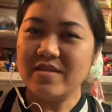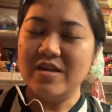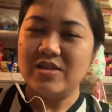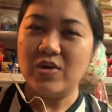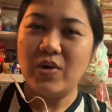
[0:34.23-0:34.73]

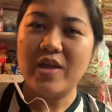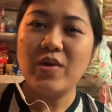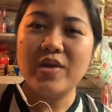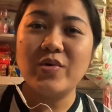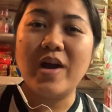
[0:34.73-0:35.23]
So,
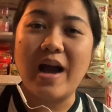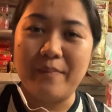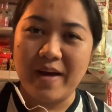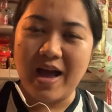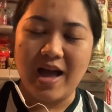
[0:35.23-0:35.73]
ano-ano nga
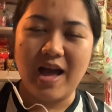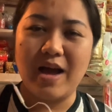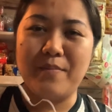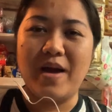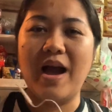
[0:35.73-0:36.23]
ba
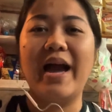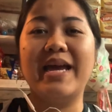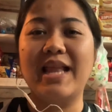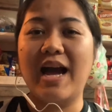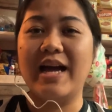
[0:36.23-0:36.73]
ang mga
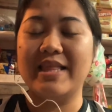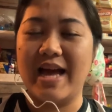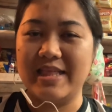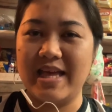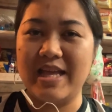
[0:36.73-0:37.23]
kailangan
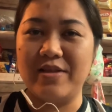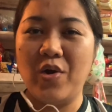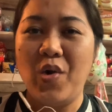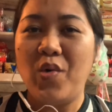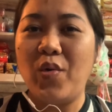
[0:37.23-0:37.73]
natin
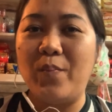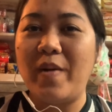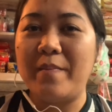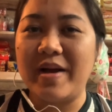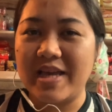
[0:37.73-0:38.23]

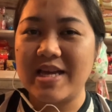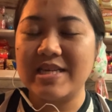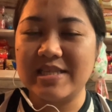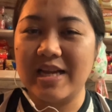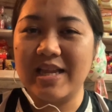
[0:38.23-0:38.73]
upang maging
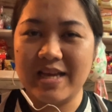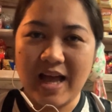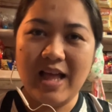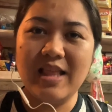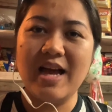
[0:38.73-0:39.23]
isang
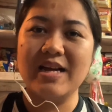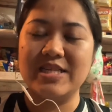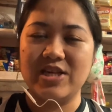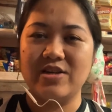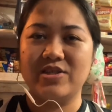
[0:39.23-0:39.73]
legal ang
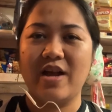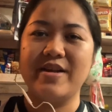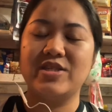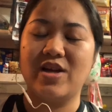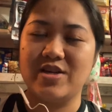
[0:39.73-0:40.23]
isang
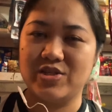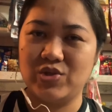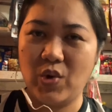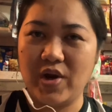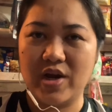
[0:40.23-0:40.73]
sari-sari
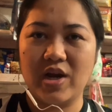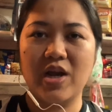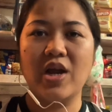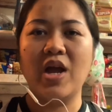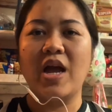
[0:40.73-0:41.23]
store
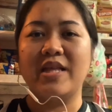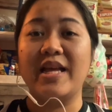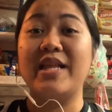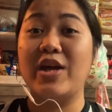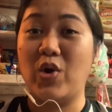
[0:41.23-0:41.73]

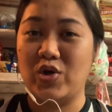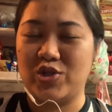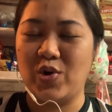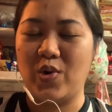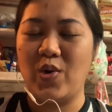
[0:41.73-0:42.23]
na
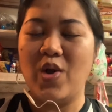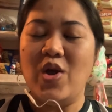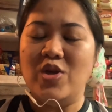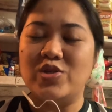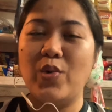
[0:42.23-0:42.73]
negosyo?
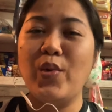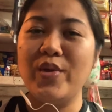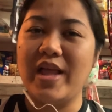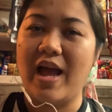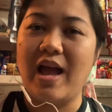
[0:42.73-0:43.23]
So,
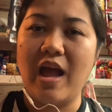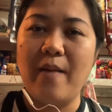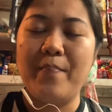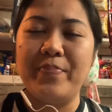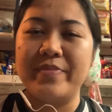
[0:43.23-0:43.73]
una,
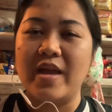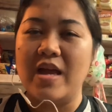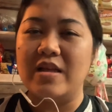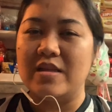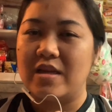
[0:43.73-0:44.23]

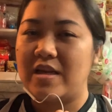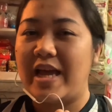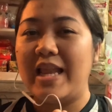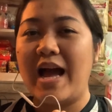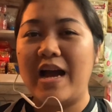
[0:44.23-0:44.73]

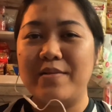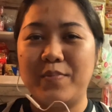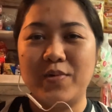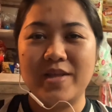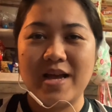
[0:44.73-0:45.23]
kailangan
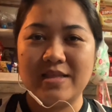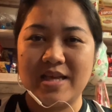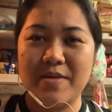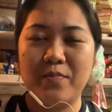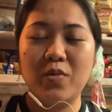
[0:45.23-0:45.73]
po
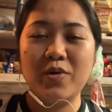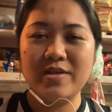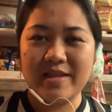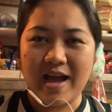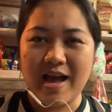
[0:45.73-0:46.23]
nating
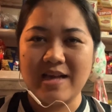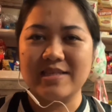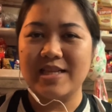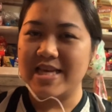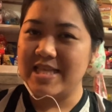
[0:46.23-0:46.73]
pumunta
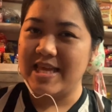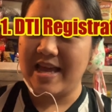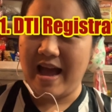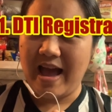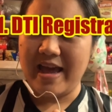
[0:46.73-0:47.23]
sa
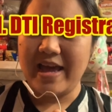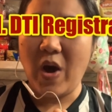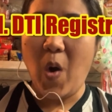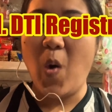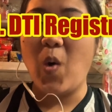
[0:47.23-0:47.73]
DTI
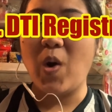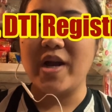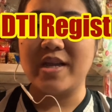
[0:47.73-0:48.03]
or